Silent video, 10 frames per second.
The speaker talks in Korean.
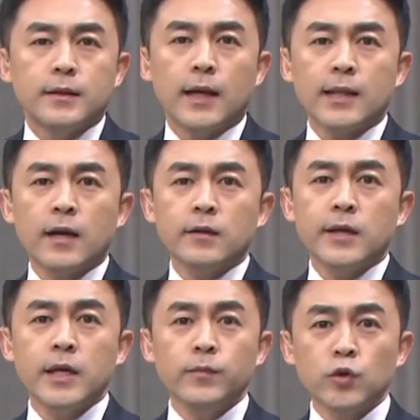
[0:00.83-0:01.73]
야당은
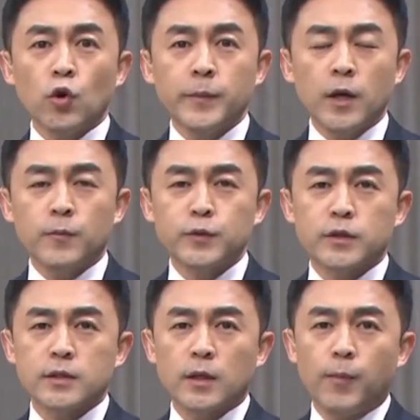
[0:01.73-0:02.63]
힘으로
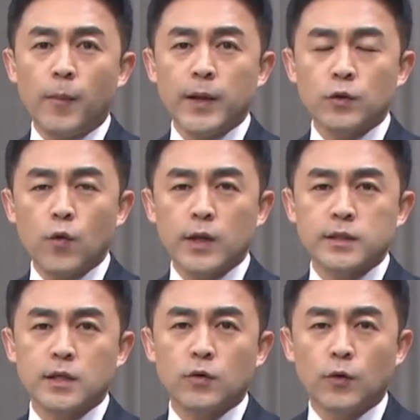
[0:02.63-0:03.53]
밀어붙여서 법안
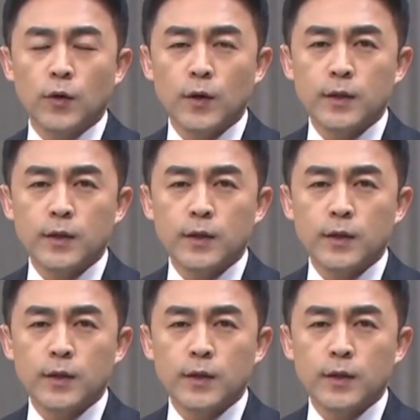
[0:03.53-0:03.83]
통과시키고